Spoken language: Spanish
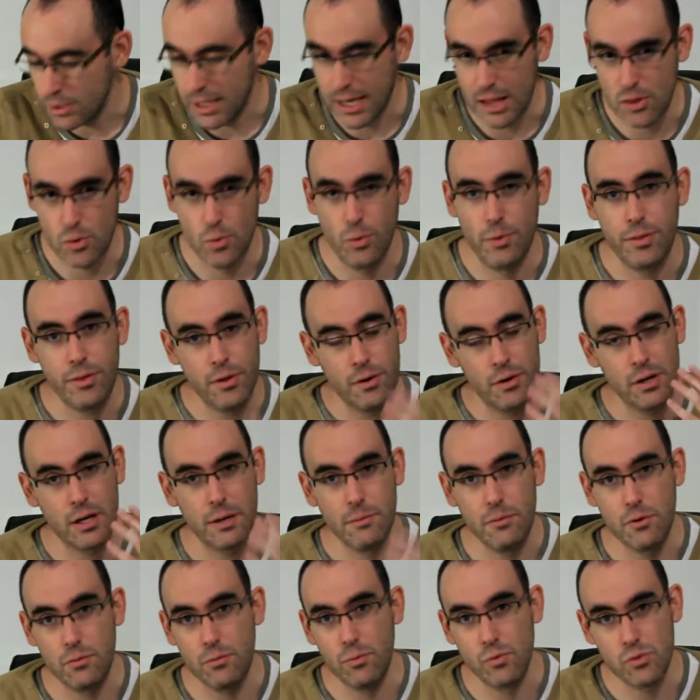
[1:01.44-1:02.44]
la solución que
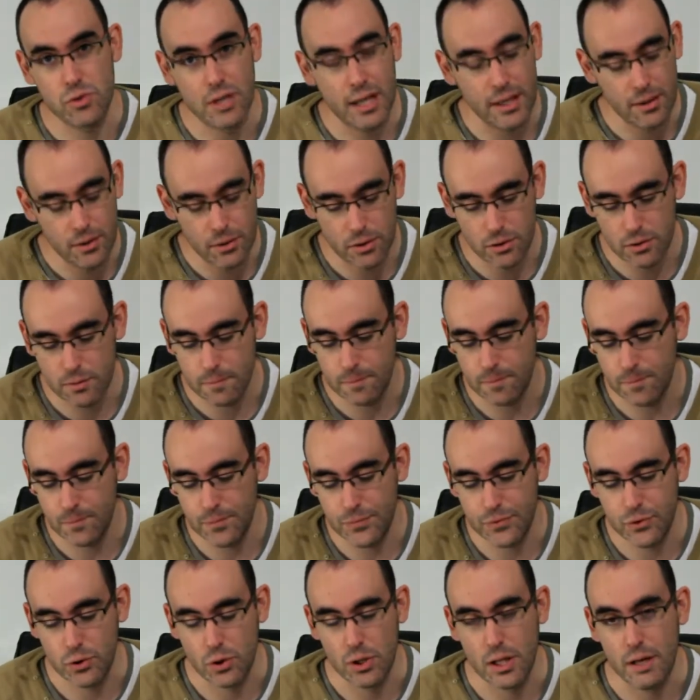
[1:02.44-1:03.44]
hemos buscado
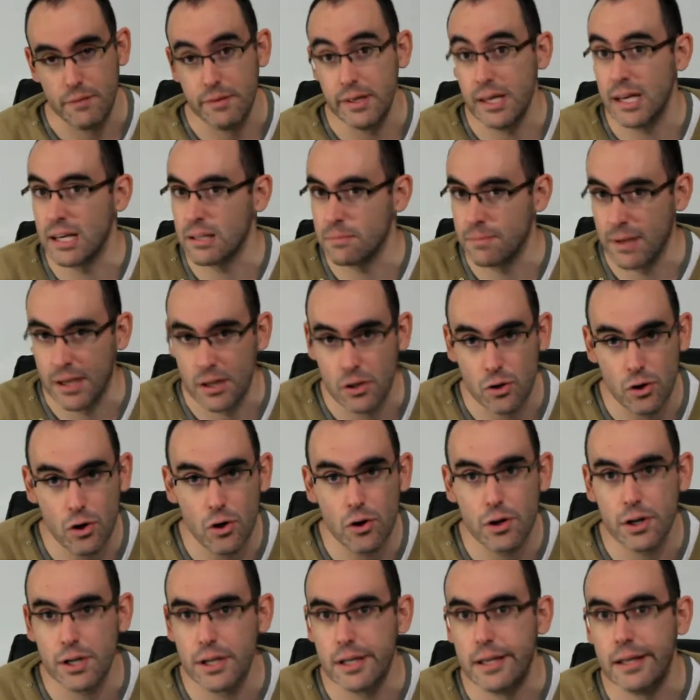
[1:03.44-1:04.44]
todavía es
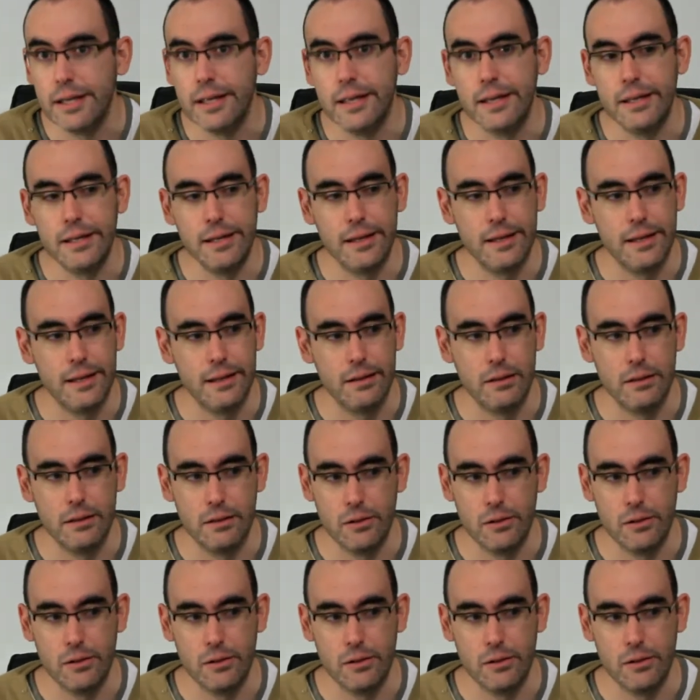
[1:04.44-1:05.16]
mejor y eh,